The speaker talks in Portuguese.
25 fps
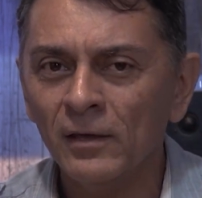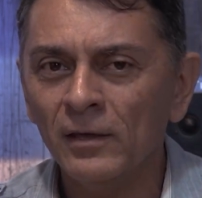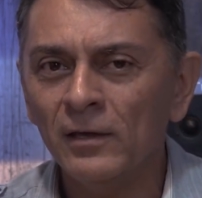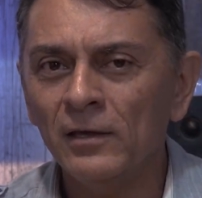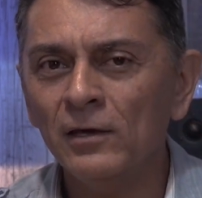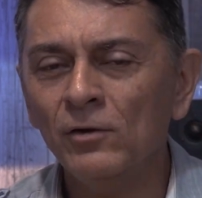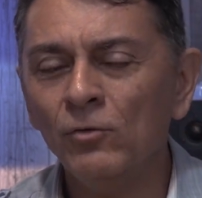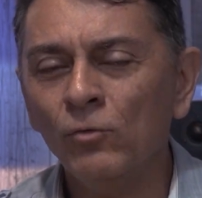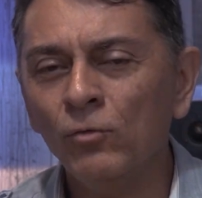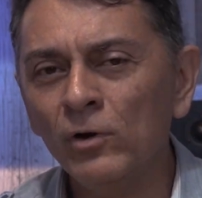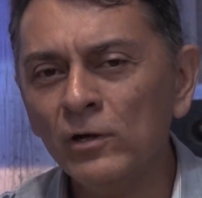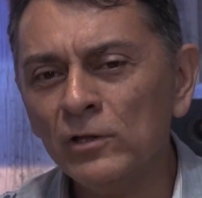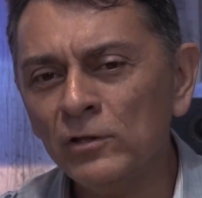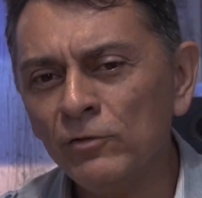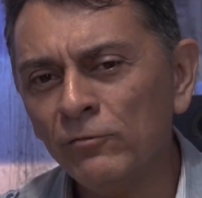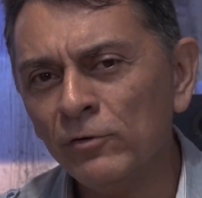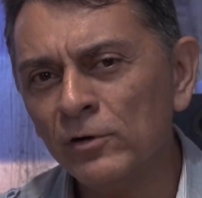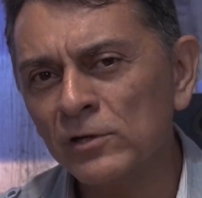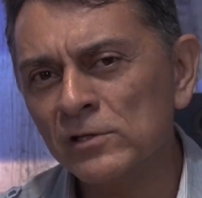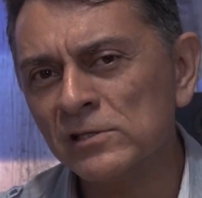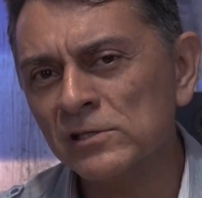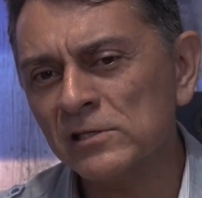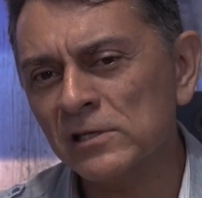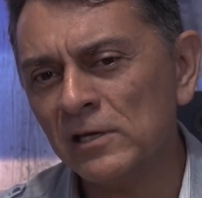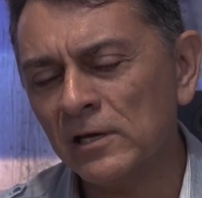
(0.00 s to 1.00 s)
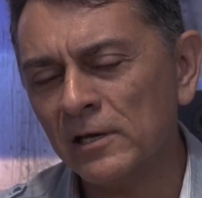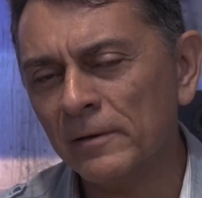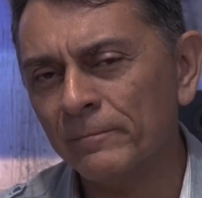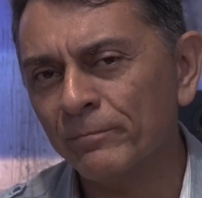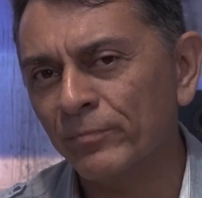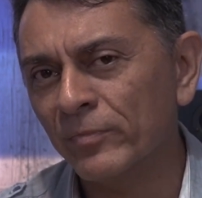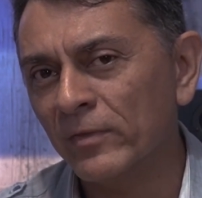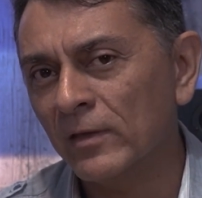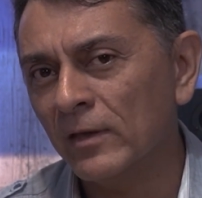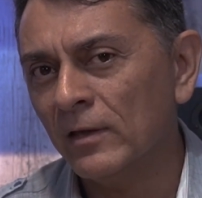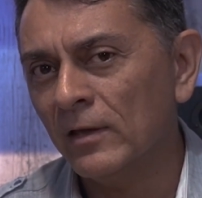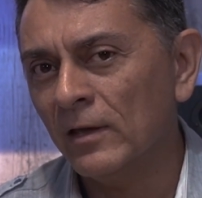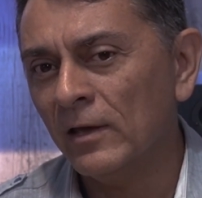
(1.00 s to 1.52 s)
E quando você
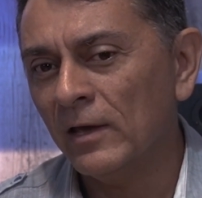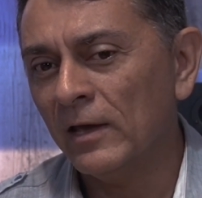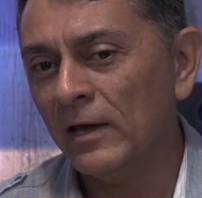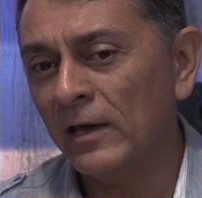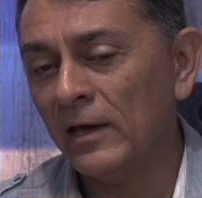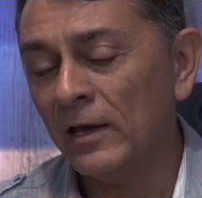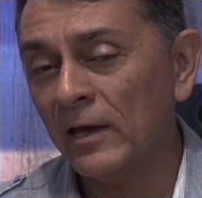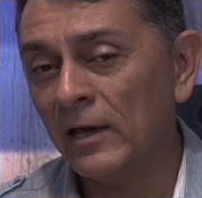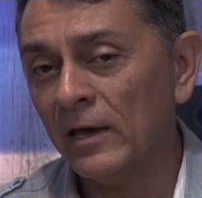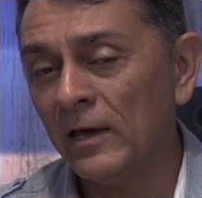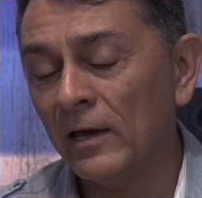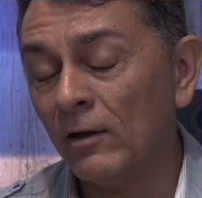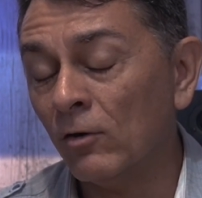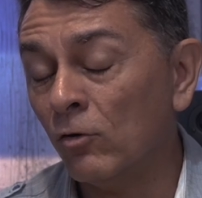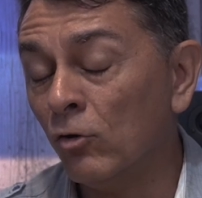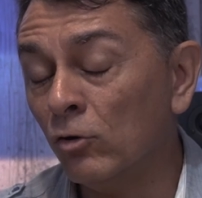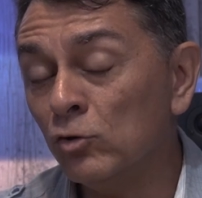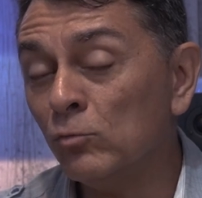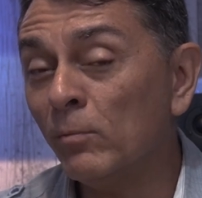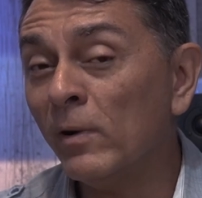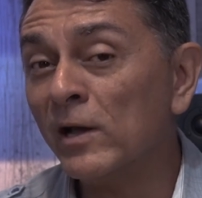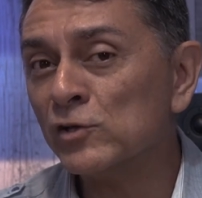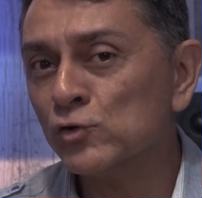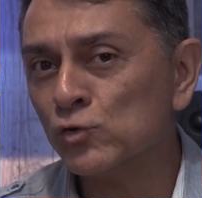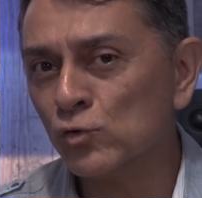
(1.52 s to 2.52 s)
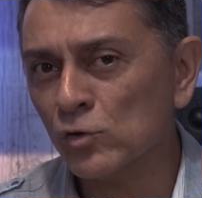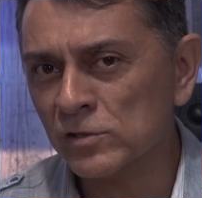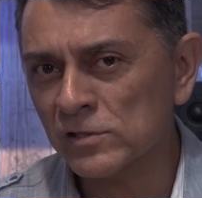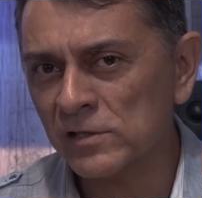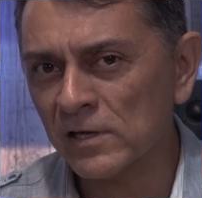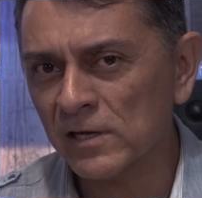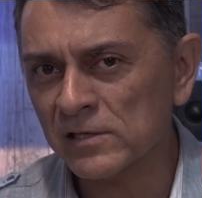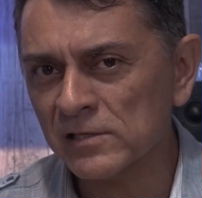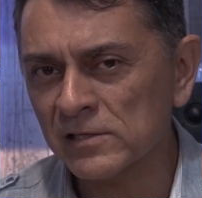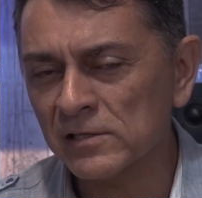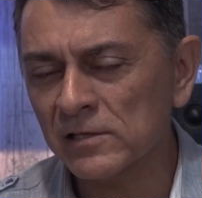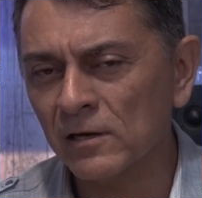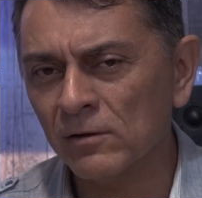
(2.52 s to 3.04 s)
é, quando uma
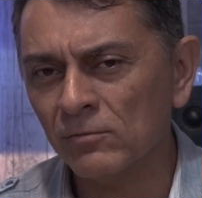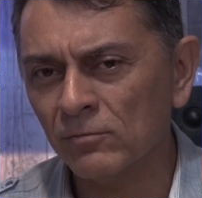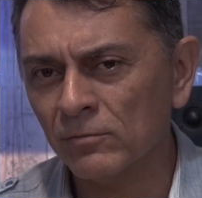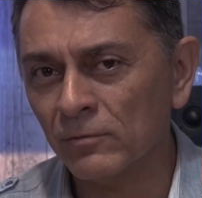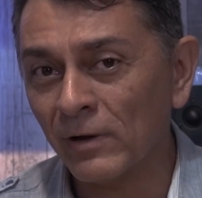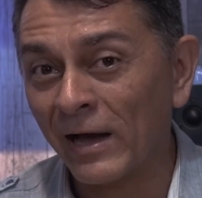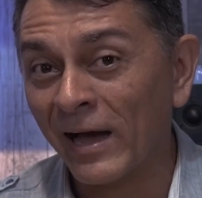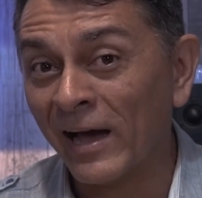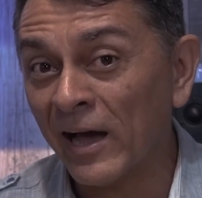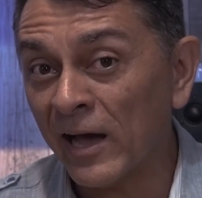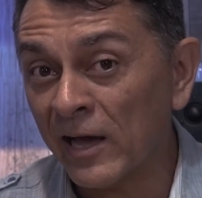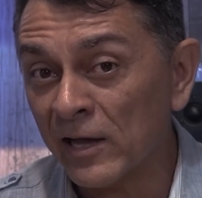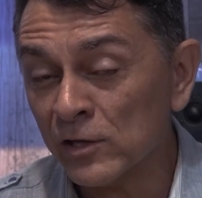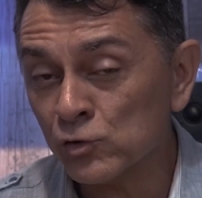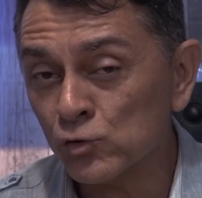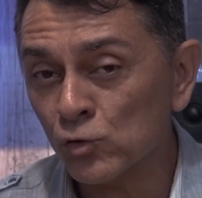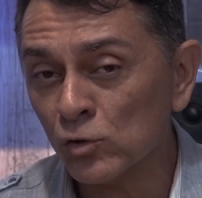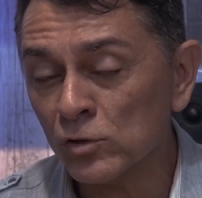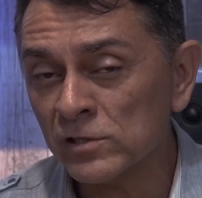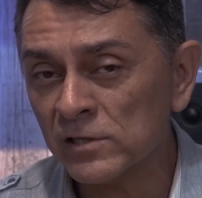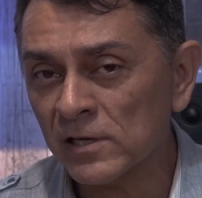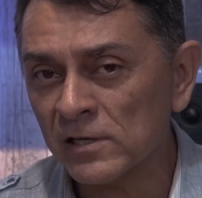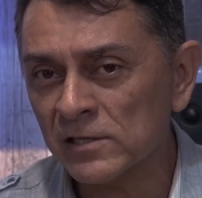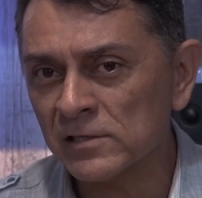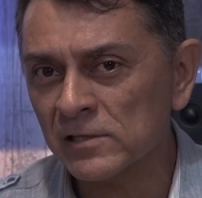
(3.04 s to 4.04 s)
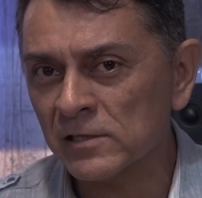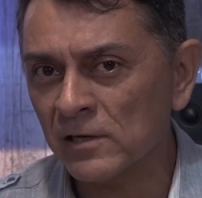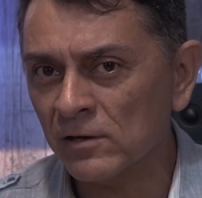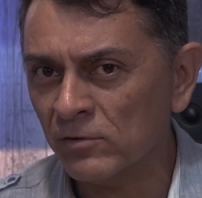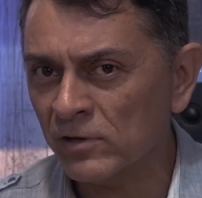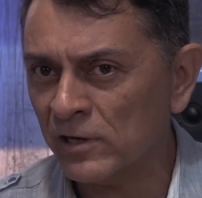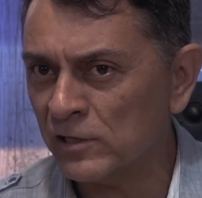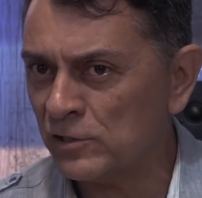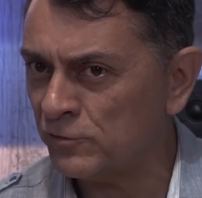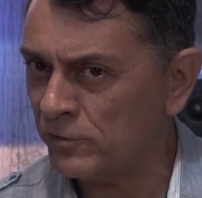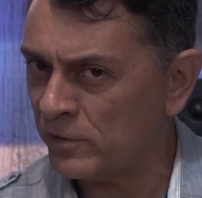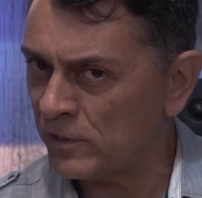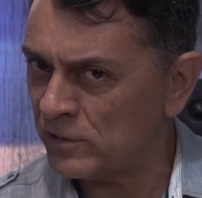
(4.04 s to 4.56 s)
associação, a associação,
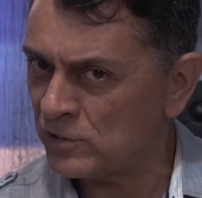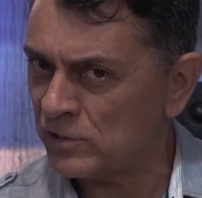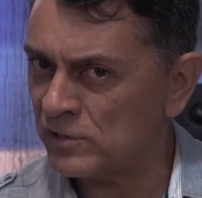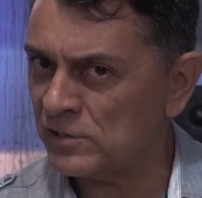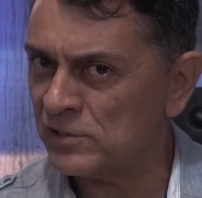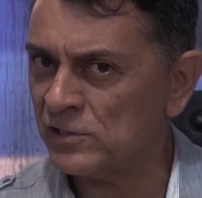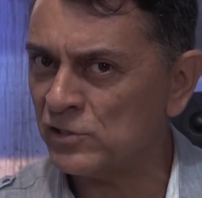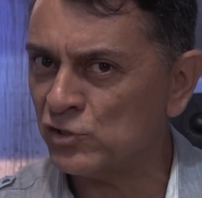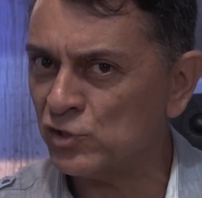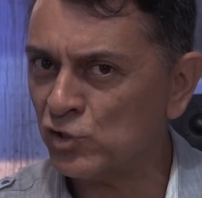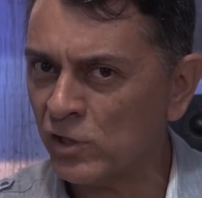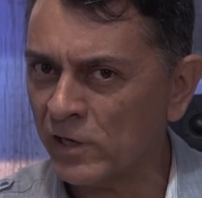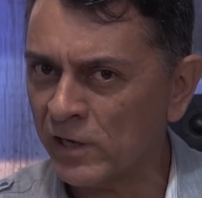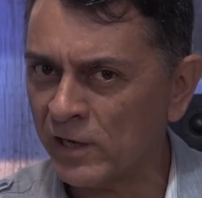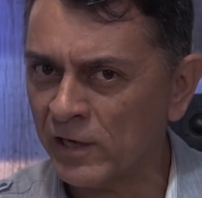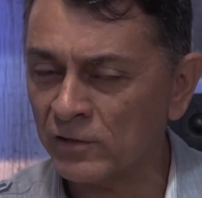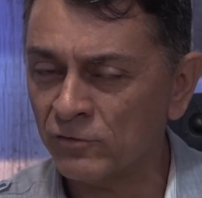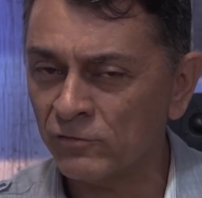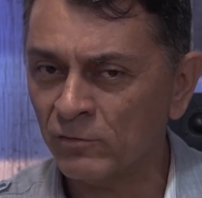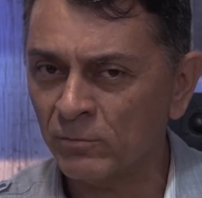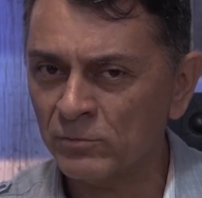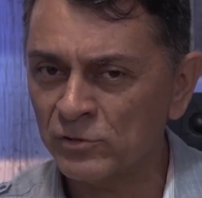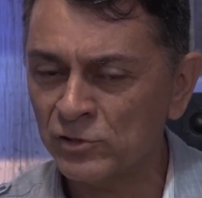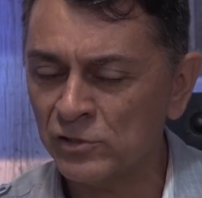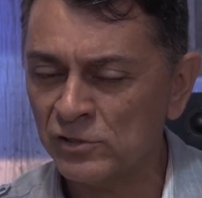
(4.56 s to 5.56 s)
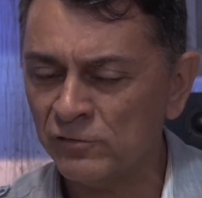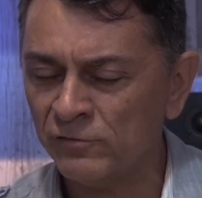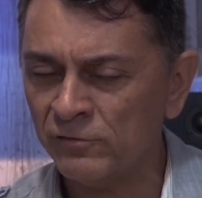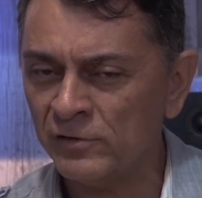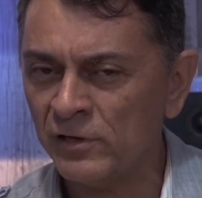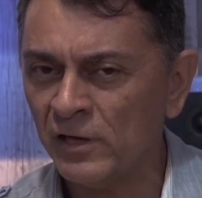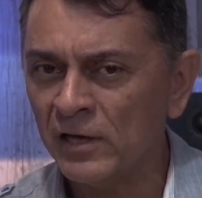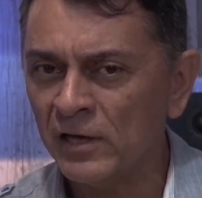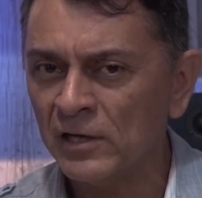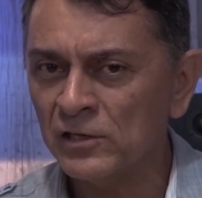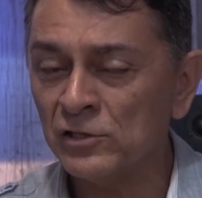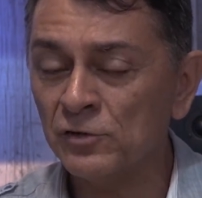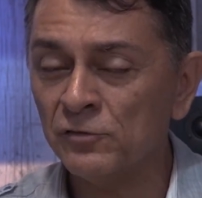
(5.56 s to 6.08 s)
que é diferente de sindicato, vamos
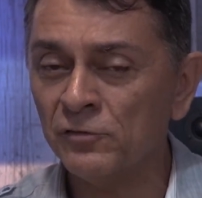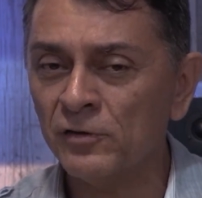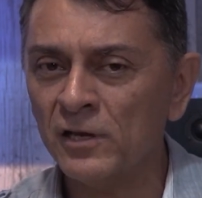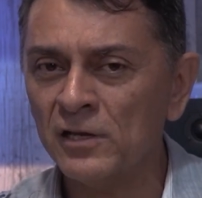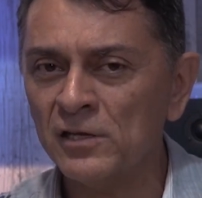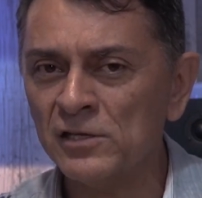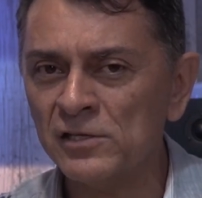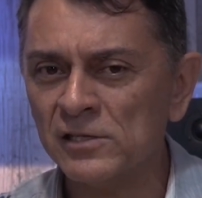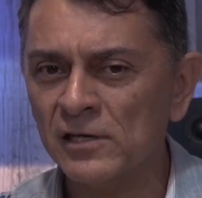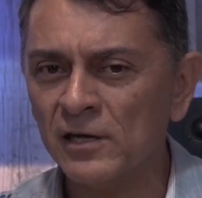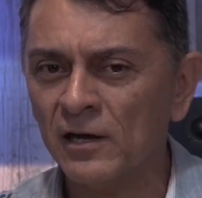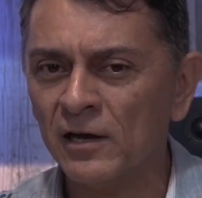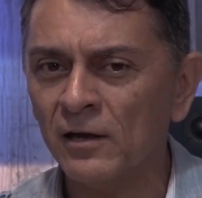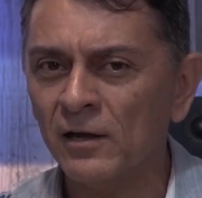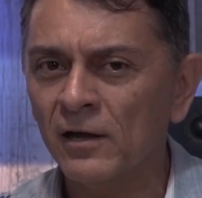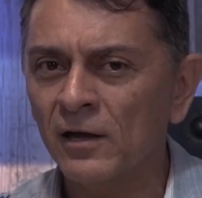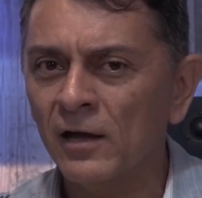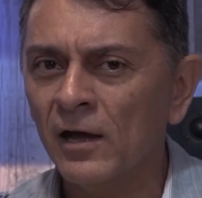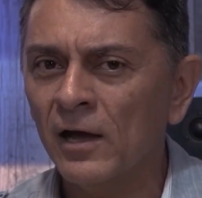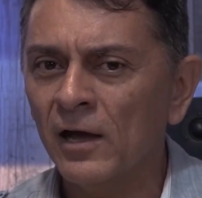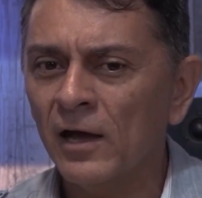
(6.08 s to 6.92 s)
diferenciar.